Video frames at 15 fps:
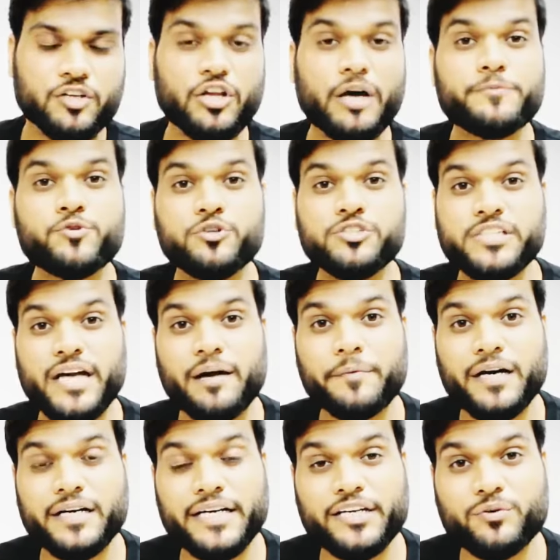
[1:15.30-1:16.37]
तो आप सोचिए
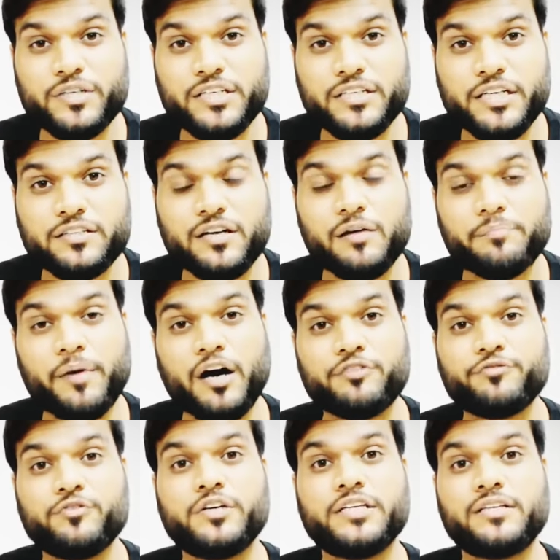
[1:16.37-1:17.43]
आपका डे रूटीन कितना
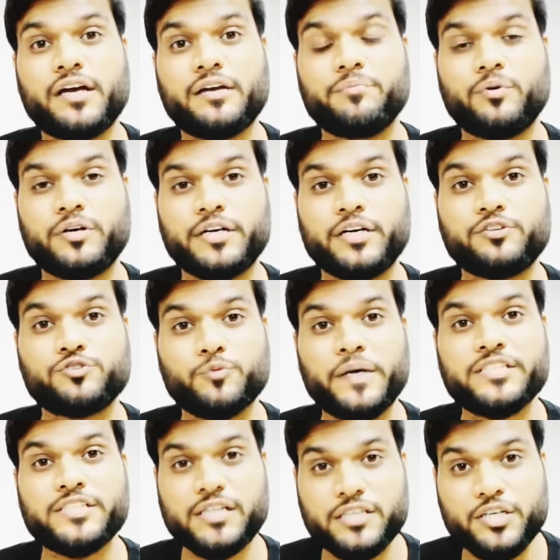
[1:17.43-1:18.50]
पावरफुल कितना इंपॉर्टेंट है और
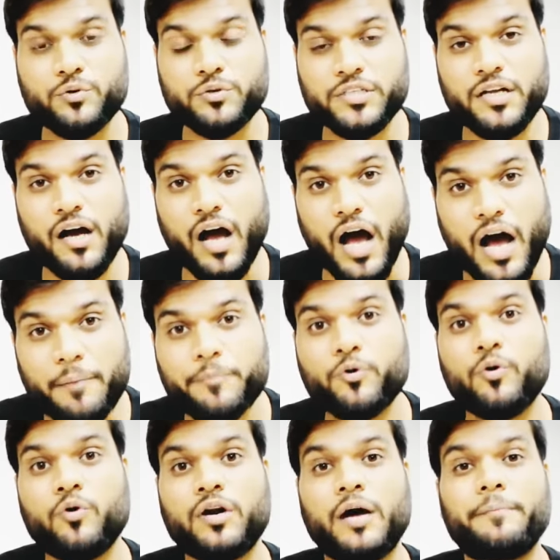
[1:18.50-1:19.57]
सुबह जल्दी उठना
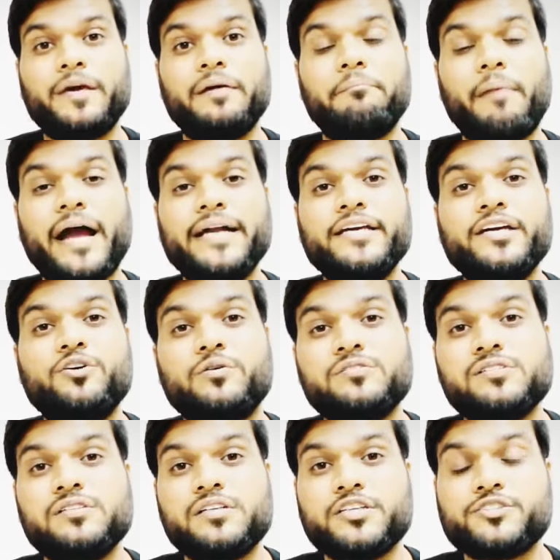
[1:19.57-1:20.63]
आपको और आपके माइंड की
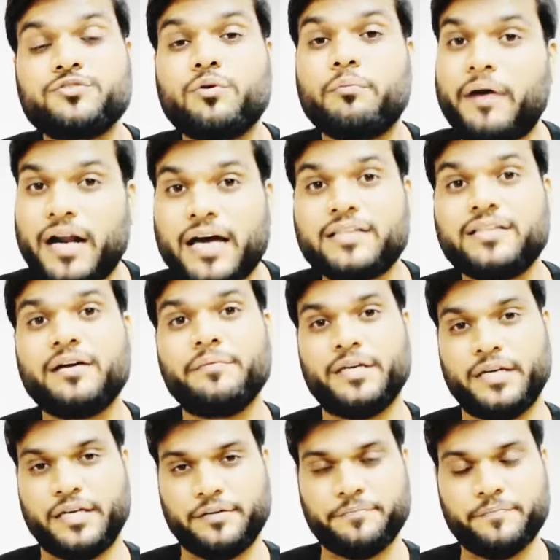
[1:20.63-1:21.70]
कॉन्सेंट्रेशन को बढ़ाता
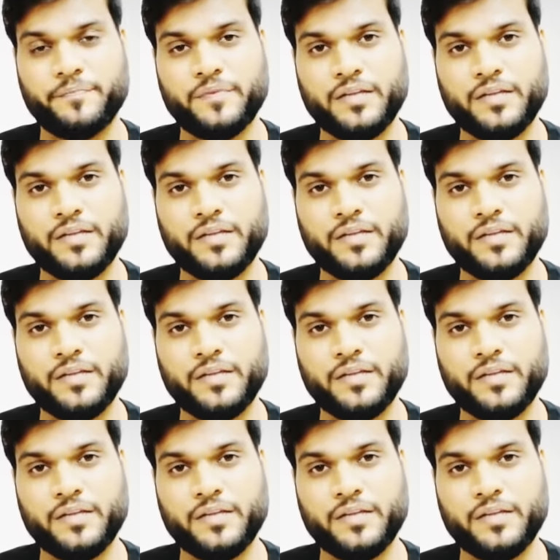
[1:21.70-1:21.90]
भी है